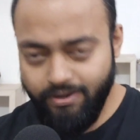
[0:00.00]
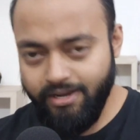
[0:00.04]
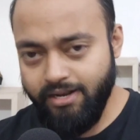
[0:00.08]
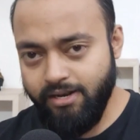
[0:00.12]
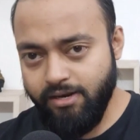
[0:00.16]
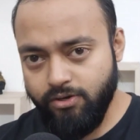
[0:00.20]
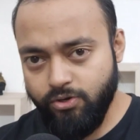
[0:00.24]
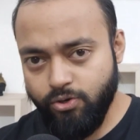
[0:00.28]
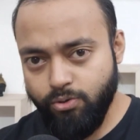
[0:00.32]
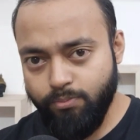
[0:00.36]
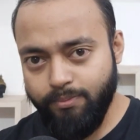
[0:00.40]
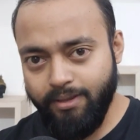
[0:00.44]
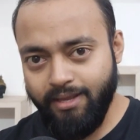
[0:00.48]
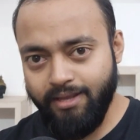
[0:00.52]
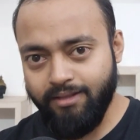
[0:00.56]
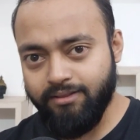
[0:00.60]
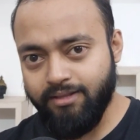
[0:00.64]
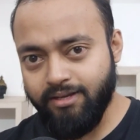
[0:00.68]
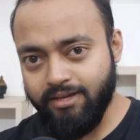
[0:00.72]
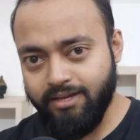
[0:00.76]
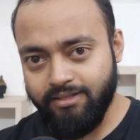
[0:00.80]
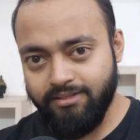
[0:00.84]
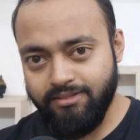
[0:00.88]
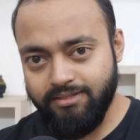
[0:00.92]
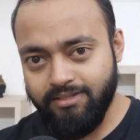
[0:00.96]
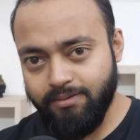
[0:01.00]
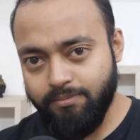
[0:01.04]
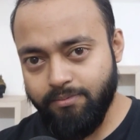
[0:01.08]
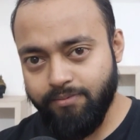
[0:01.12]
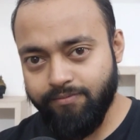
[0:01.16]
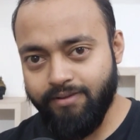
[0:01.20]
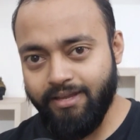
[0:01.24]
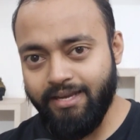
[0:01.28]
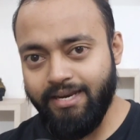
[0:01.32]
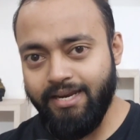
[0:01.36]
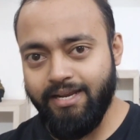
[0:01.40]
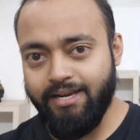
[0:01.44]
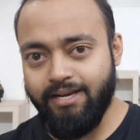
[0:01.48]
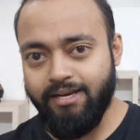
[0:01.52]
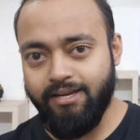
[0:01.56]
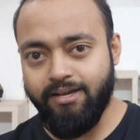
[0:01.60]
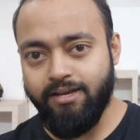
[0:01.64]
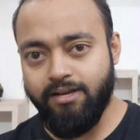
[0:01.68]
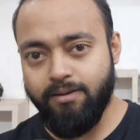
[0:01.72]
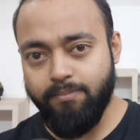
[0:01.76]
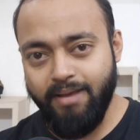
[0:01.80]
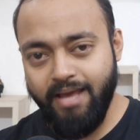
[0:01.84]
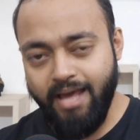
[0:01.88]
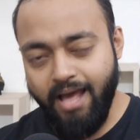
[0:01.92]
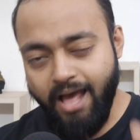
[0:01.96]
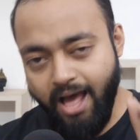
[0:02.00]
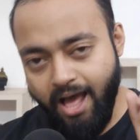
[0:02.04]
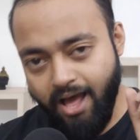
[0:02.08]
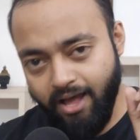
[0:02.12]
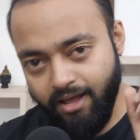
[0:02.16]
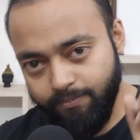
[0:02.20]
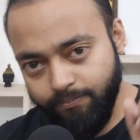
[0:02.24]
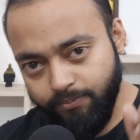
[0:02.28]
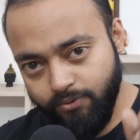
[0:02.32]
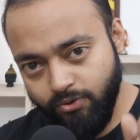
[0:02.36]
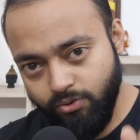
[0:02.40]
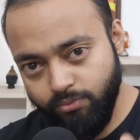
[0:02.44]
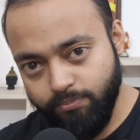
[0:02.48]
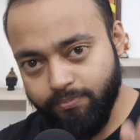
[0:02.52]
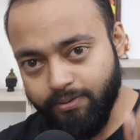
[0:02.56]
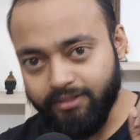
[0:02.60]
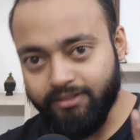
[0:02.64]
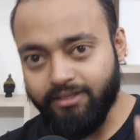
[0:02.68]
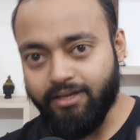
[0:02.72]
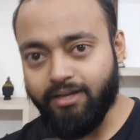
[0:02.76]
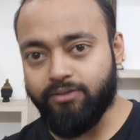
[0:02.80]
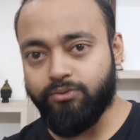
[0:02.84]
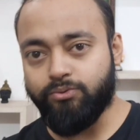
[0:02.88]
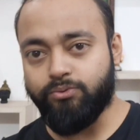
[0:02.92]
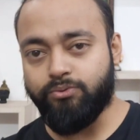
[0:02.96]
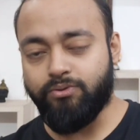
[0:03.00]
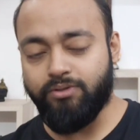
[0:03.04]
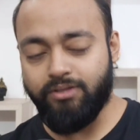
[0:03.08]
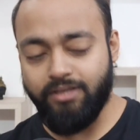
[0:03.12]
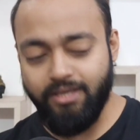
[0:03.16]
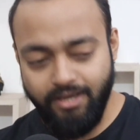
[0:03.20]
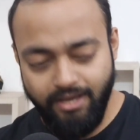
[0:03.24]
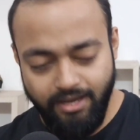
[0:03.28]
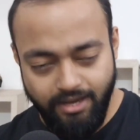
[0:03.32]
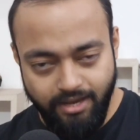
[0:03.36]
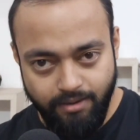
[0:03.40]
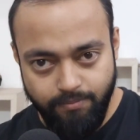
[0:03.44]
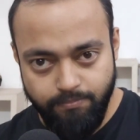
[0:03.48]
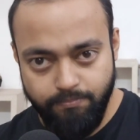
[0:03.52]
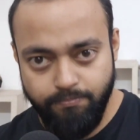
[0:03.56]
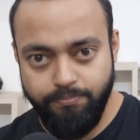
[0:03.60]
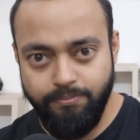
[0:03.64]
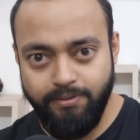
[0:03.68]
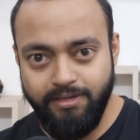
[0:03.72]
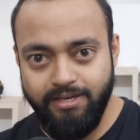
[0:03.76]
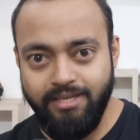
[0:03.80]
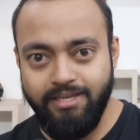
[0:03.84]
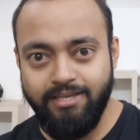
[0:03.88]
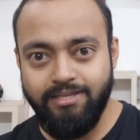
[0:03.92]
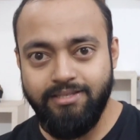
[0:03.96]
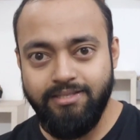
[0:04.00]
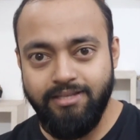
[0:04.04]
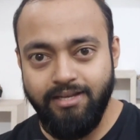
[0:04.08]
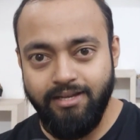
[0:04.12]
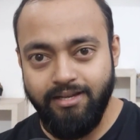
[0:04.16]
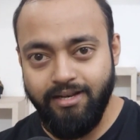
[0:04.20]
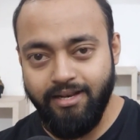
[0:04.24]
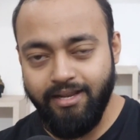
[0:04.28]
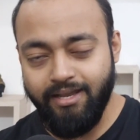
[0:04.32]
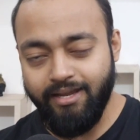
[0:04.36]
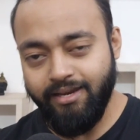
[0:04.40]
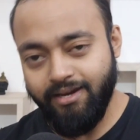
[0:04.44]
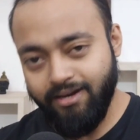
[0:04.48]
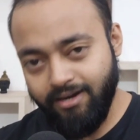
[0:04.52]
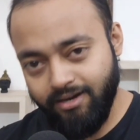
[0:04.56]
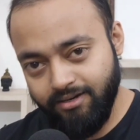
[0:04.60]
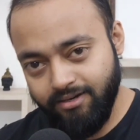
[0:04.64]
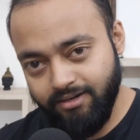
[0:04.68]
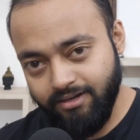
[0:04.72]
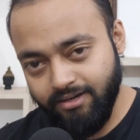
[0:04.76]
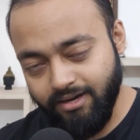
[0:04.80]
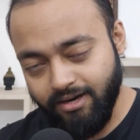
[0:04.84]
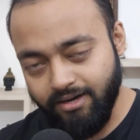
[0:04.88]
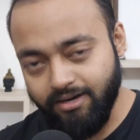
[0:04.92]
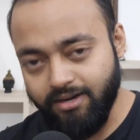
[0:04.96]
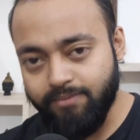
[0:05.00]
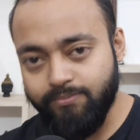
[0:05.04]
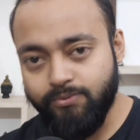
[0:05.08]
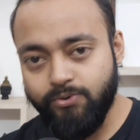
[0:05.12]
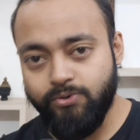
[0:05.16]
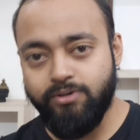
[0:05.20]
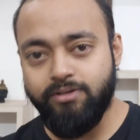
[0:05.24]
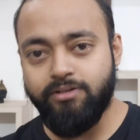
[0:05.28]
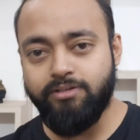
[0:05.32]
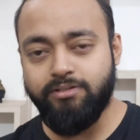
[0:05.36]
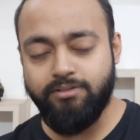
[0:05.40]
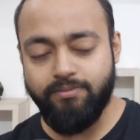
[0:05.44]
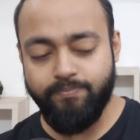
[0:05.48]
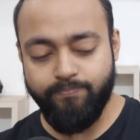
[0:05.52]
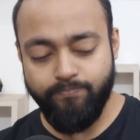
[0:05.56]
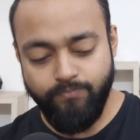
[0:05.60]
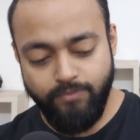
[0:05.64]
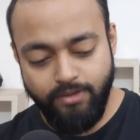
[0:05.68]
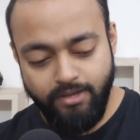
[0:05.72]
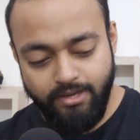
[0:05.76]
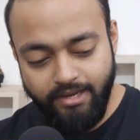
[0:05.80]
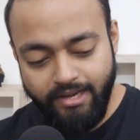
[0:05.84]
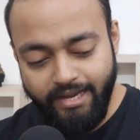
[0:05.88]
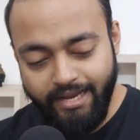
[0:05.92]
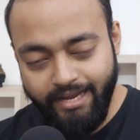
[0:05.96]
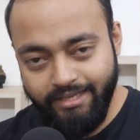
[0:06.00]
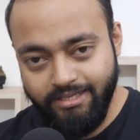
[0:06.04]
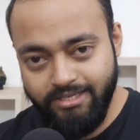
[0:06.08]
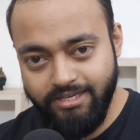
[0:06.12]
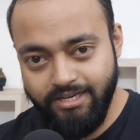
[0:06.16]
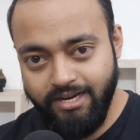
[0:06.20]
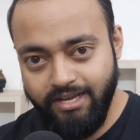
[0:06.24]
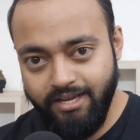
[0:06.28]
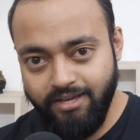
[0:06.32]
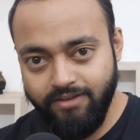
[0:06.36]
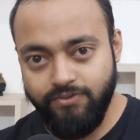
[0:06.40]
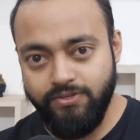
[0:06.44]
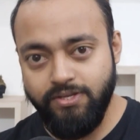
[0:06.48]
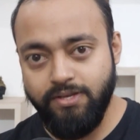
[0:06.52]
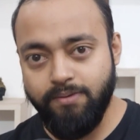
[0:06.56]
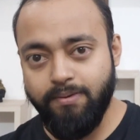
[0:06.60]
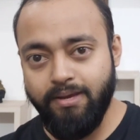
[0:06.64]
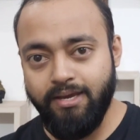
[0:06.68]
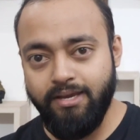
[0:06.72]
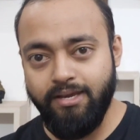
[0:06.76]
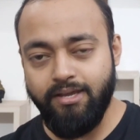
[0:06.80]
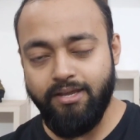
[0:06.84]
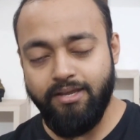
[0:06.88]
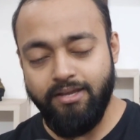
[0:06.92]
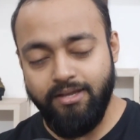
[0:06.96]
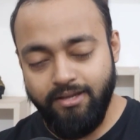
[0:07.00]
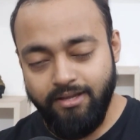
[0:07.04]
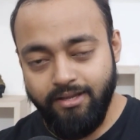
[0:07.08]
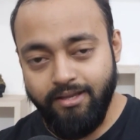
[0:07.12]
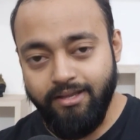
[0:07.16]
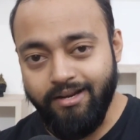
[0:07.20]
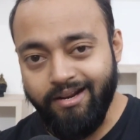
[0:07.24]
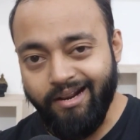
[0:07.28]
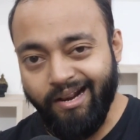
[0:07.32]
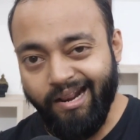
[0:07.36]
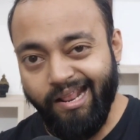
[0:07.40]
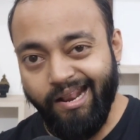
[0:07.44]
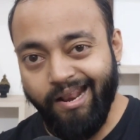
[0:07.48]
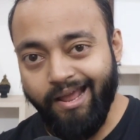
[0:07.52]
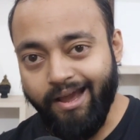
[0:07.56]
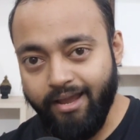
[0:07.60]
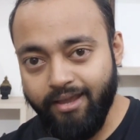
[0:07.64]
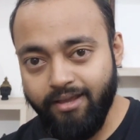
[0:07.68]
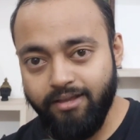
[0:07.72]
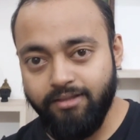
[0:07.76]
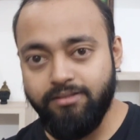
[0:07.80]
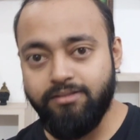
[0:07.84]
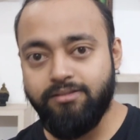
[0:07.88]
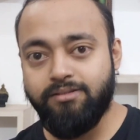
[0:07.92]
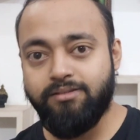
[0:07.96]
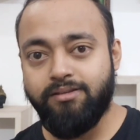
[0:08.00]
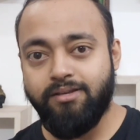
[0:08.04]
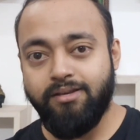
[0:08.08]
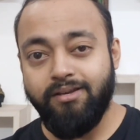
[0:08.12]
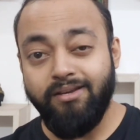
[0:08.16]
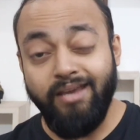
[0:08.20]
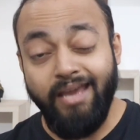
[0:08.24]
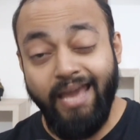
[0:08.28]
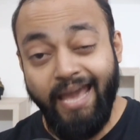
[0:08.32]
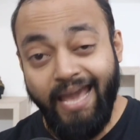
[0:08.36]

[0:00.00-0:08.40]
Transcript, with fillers: वेल टू मेक द कंसेप्ट वेरी क्लियर मैं आपको बता दूं कि कंपनीज लाइक टाटा मोटर्स एच बैंक रिलायंस